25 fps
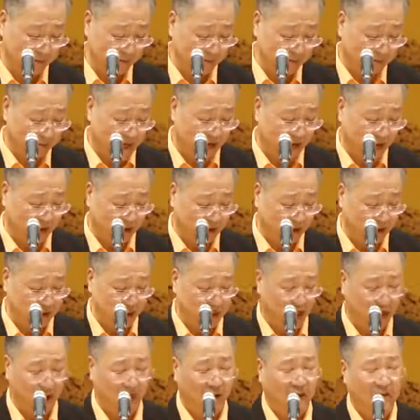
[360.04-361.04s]
哪知
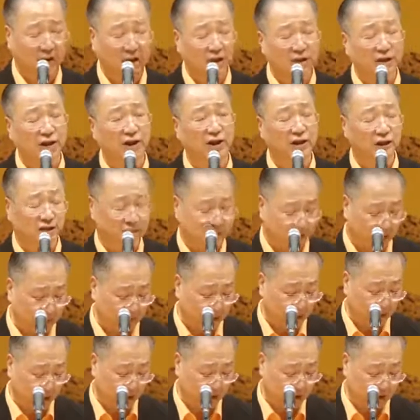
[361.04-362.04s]
道你这
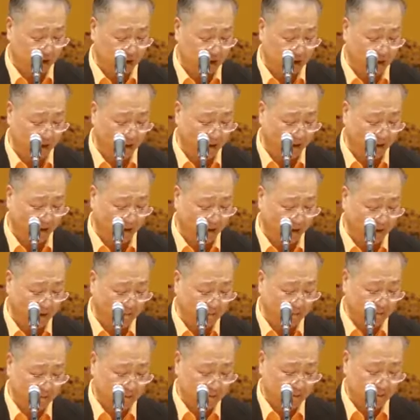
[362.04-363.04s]
么慈悲，
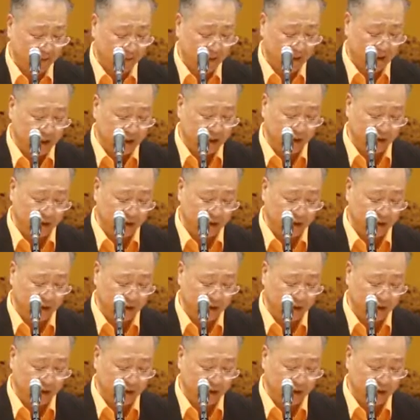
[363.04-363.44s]
你